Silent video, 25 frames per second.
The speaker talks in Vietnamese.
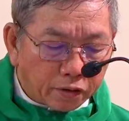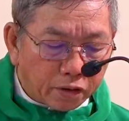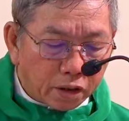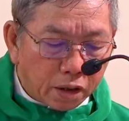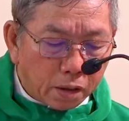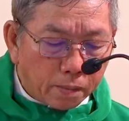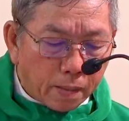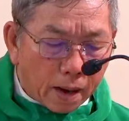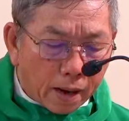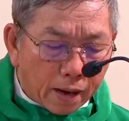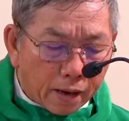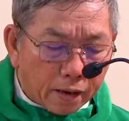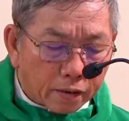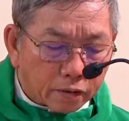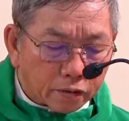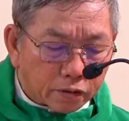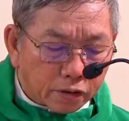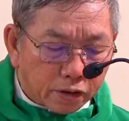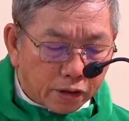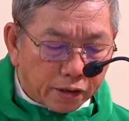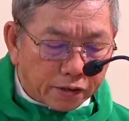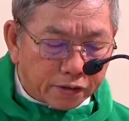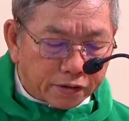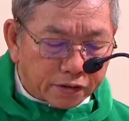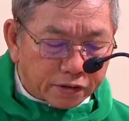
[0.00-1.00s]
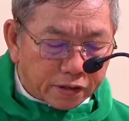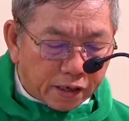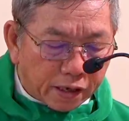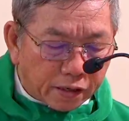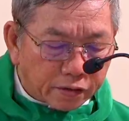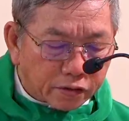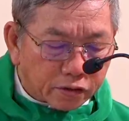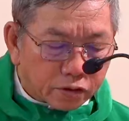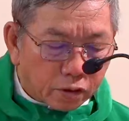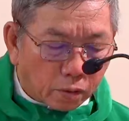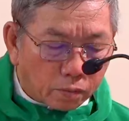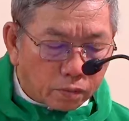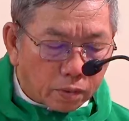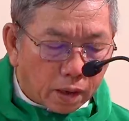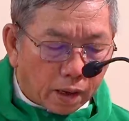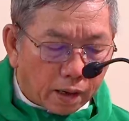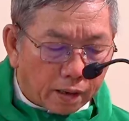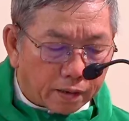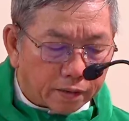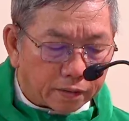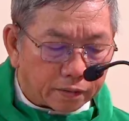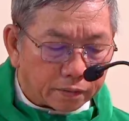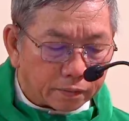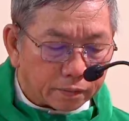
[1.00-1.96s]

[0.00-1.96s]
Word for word: thứ ba người sẽ sống lại.